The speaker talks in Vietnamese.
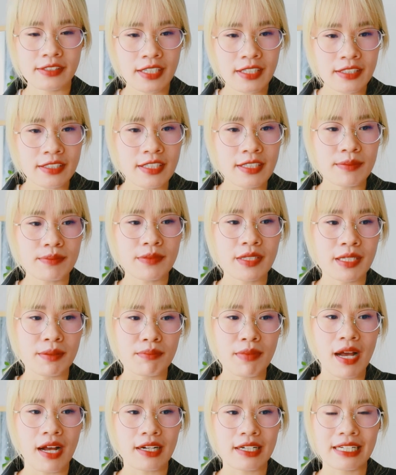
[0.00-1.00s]
trách nhiệm
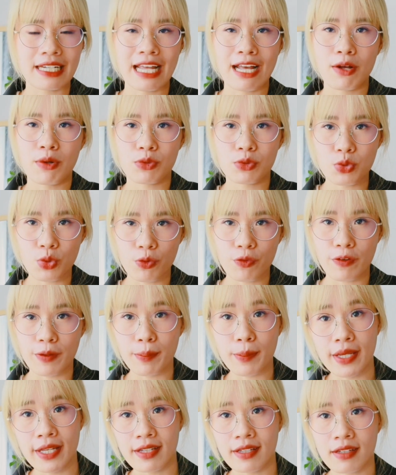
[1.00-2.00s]
tiền bạc nào thuộc về
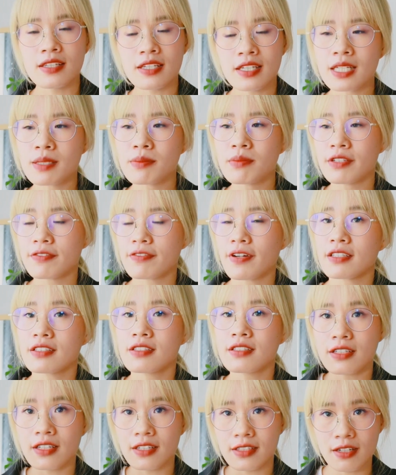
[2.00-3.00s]
mình thì mình phải
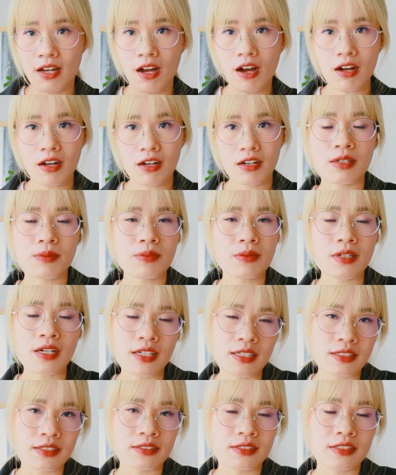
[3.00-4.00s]
thực hiện nó không
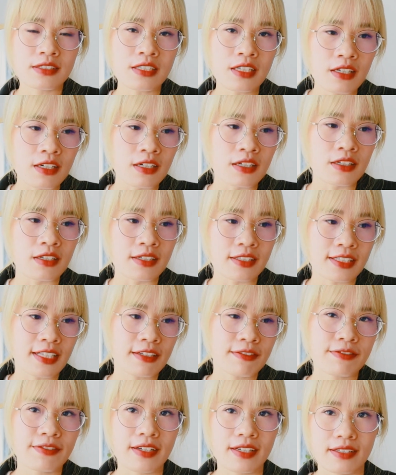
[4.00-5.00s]
cần chờ người
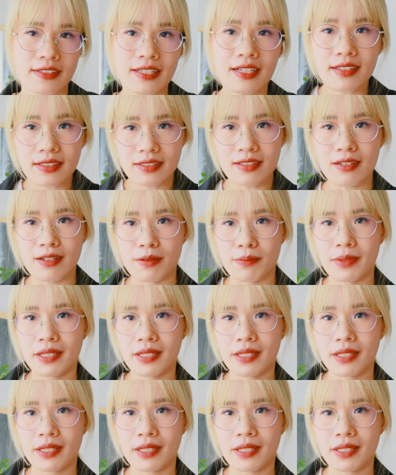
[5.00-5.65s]
ta phải nhắc nhở